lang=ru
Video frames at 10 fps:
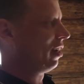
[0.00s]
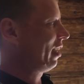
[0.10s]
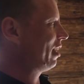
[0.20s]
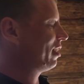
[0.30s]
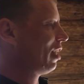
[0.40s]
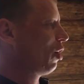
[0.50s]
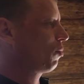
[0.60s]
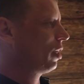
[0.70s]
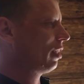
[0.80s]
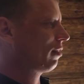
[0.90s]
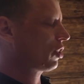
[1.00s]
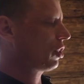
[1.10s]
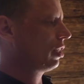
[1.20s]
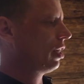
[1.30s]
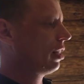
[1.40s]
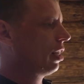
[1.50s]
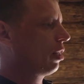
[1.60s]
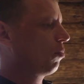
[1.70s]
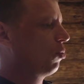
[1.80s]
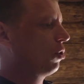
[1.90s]
Я не знаю, у меня завтрашний день,
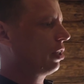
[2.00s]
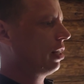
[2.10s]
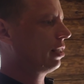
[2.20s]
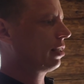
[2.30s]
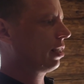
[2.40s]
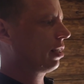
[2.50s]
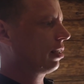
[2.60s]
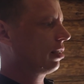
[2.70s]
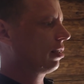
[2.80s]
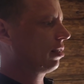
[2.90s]
наверное, будет длиться